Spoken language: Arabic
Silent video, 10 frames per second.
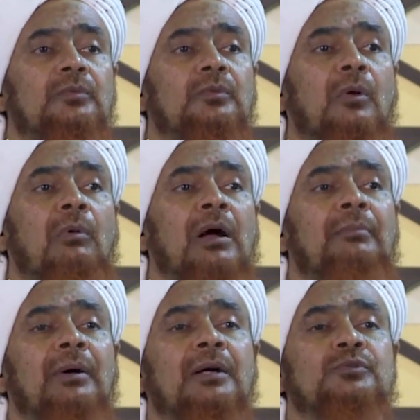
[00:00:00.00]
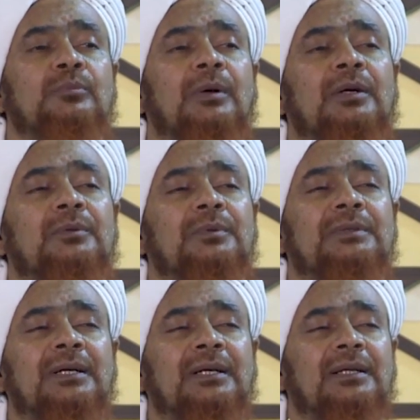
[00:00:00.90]
ووهبها سبحانه
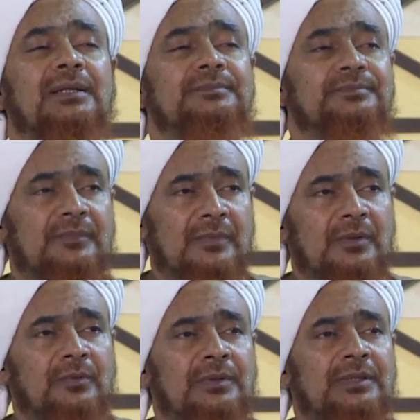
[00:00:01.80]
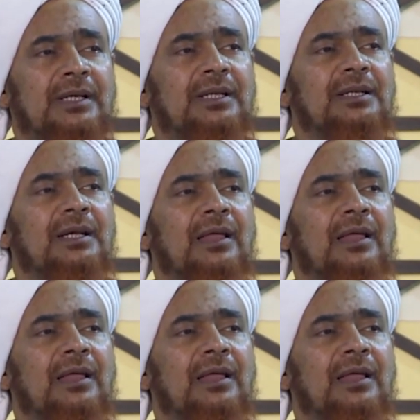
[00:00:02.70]
وتعالى واجعل